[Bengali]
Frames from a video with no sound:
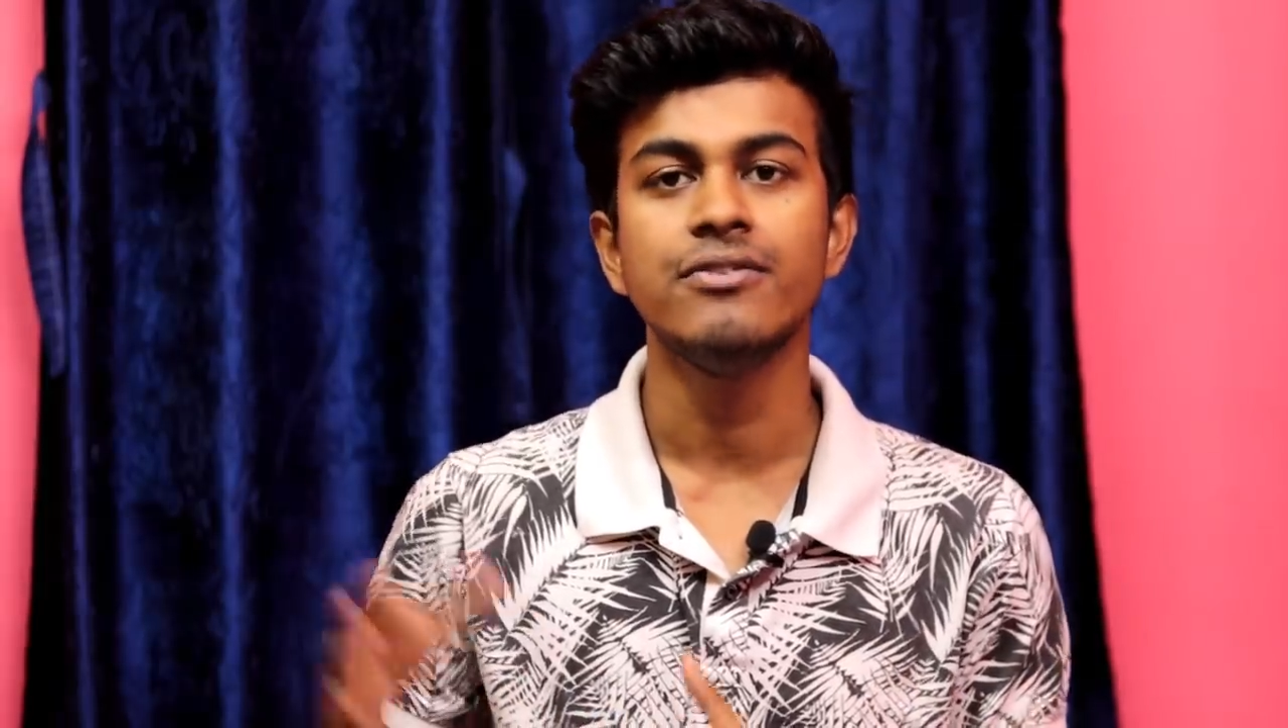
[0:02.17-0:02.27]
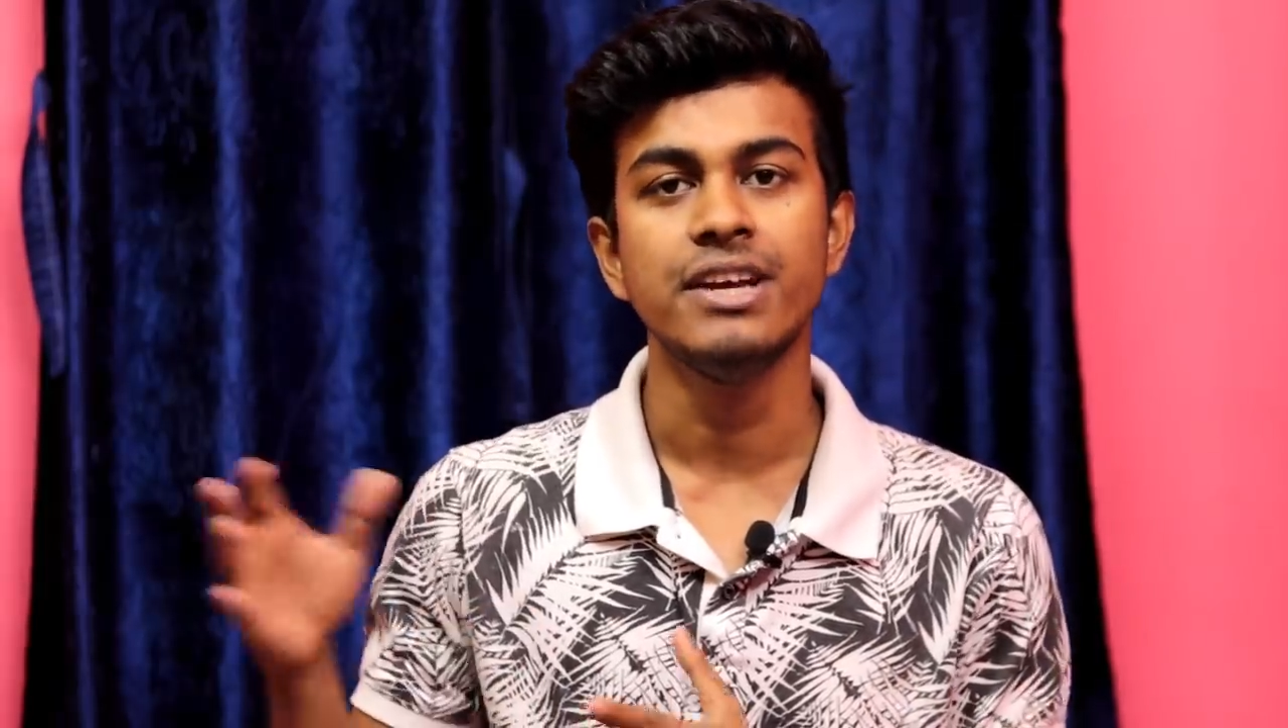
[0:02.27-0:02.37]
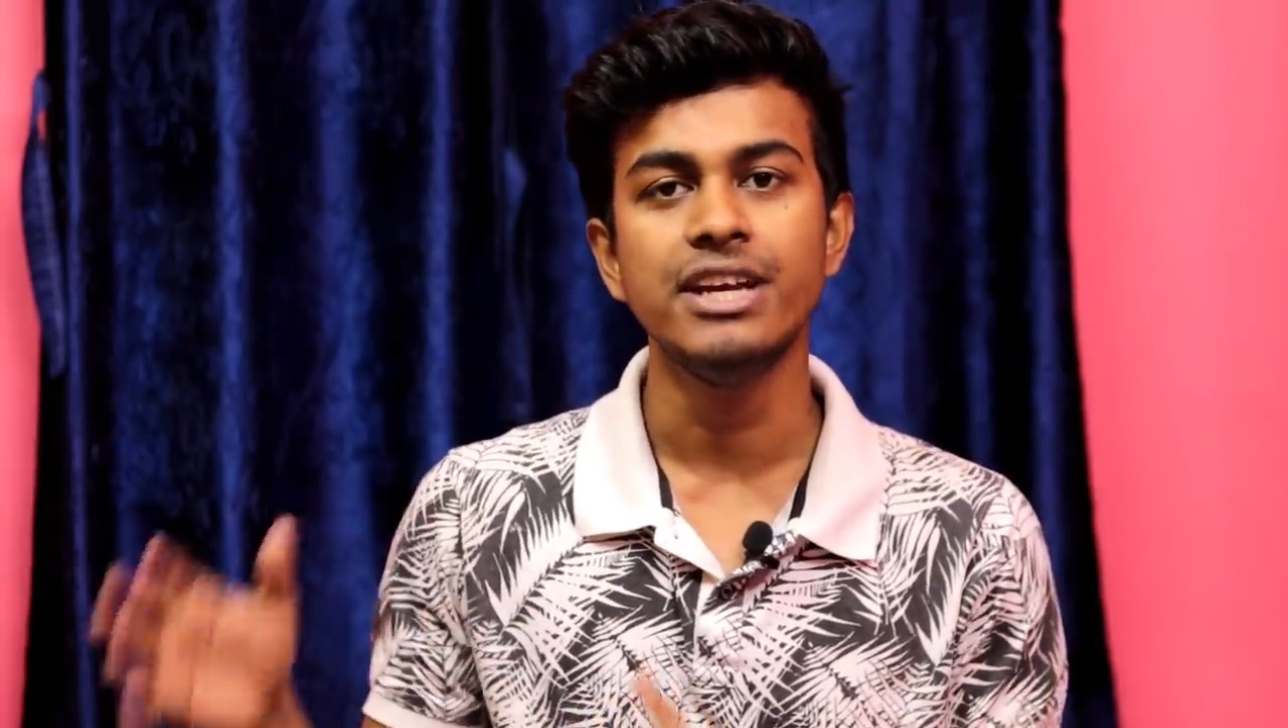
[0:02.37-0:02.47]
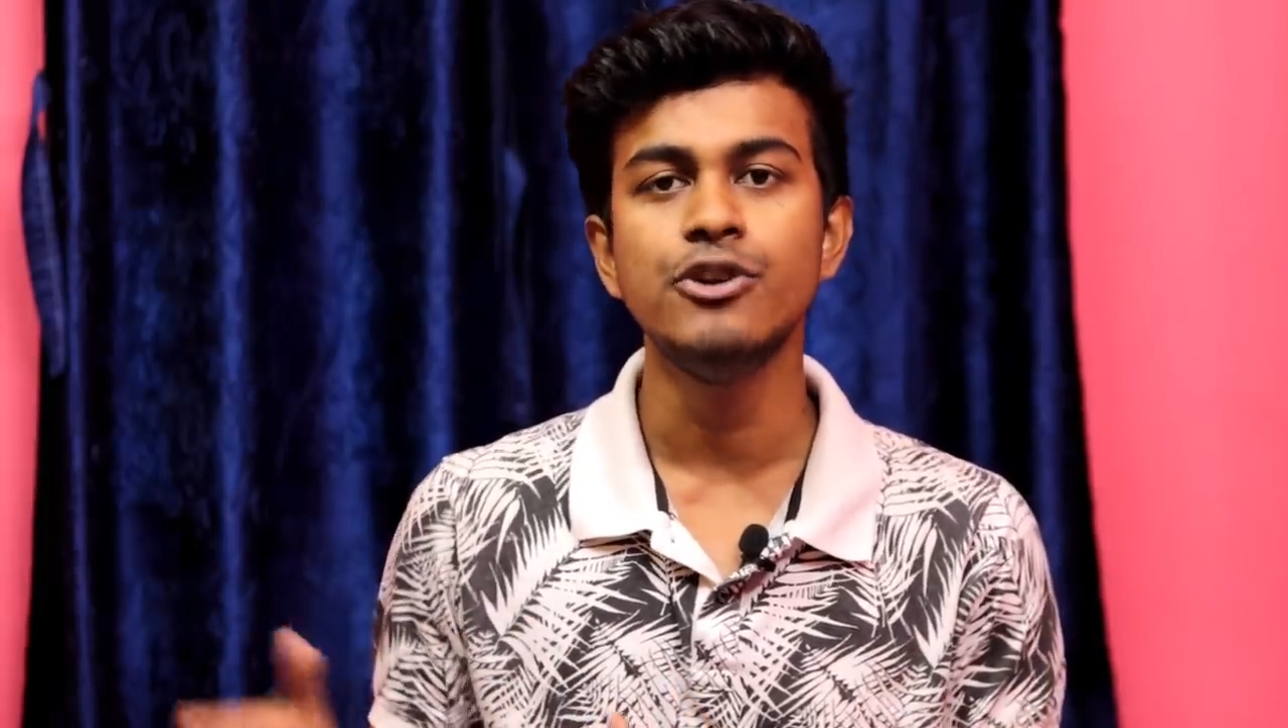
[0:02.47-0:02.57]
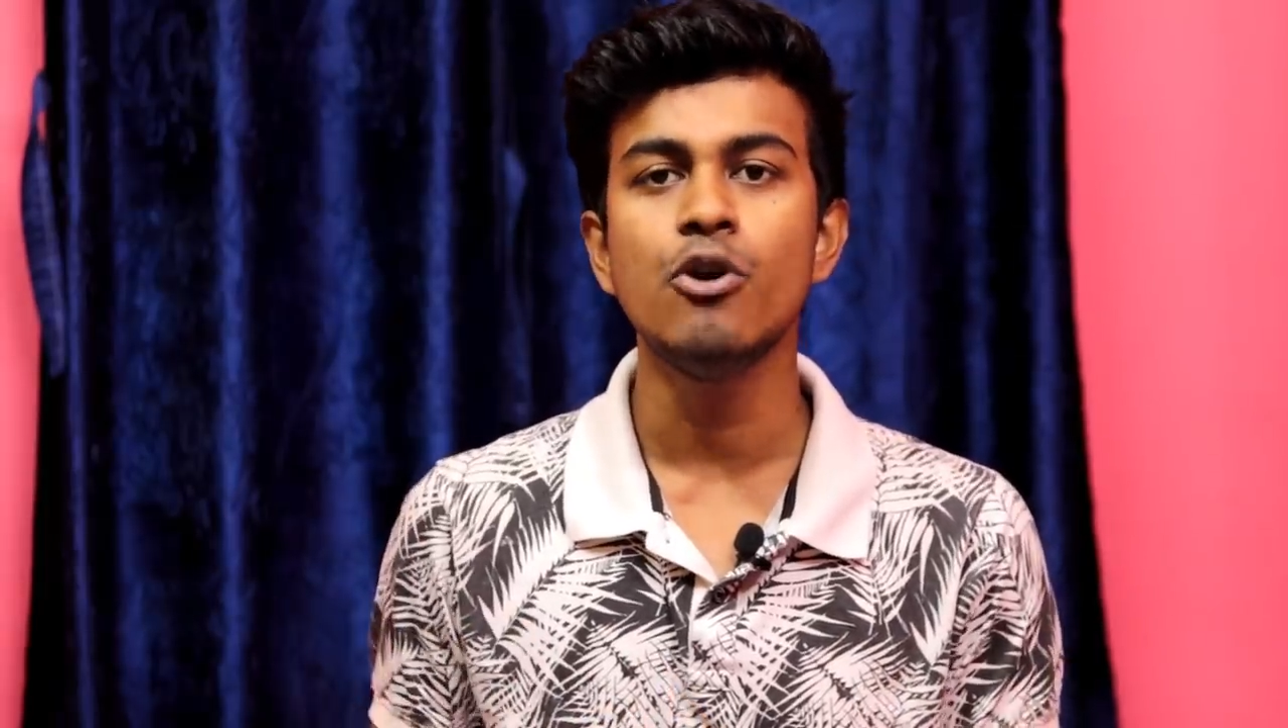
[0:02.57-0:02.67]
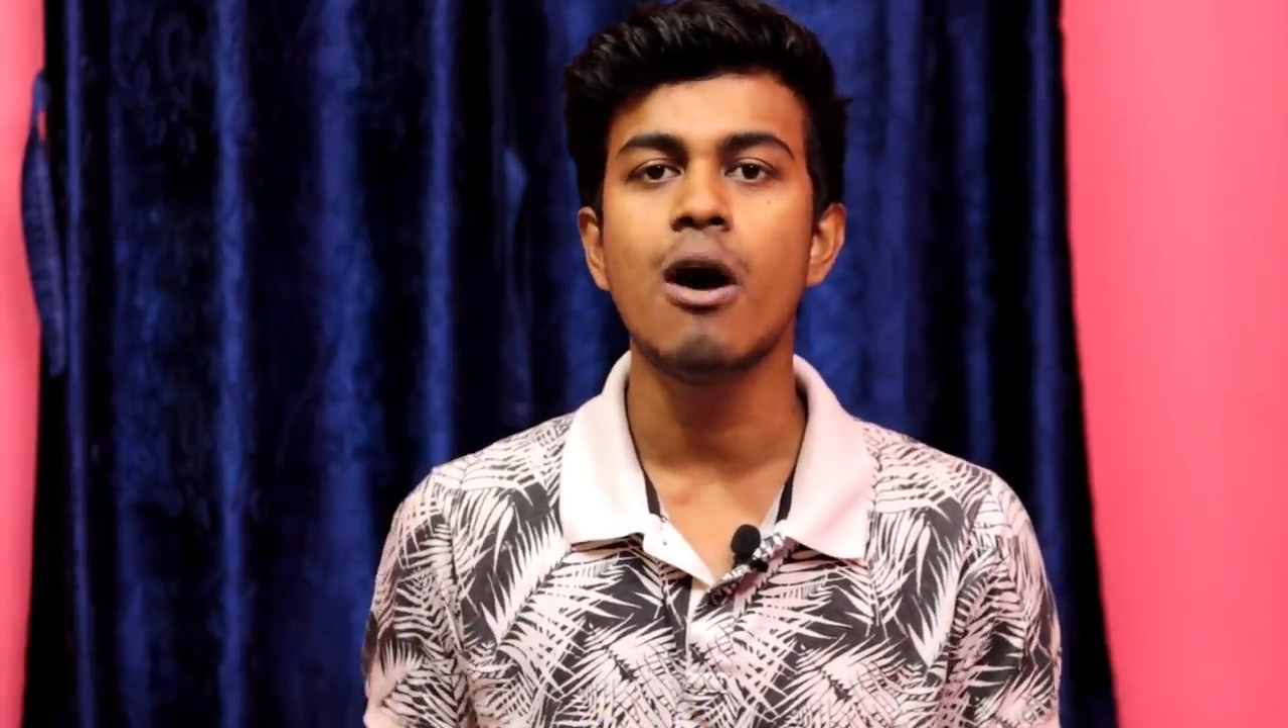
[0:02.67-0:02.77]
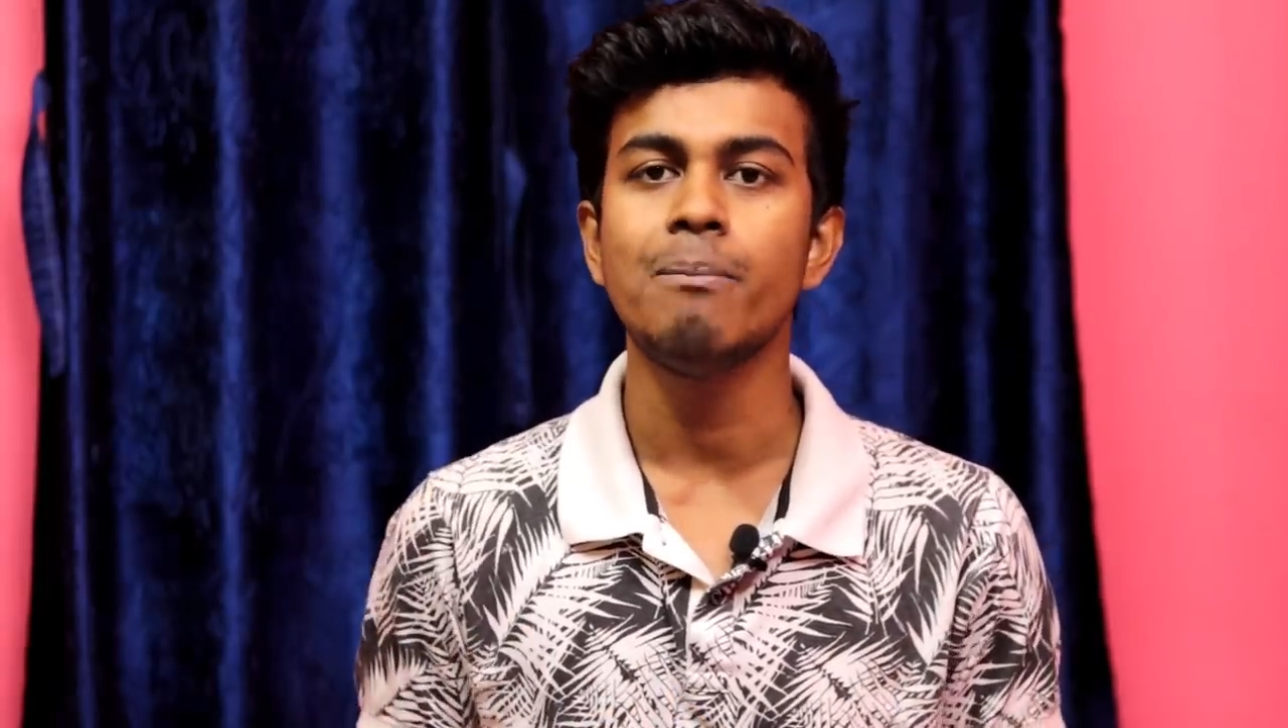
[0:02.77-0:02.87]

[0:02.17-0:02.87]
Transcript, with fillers: ভিডিও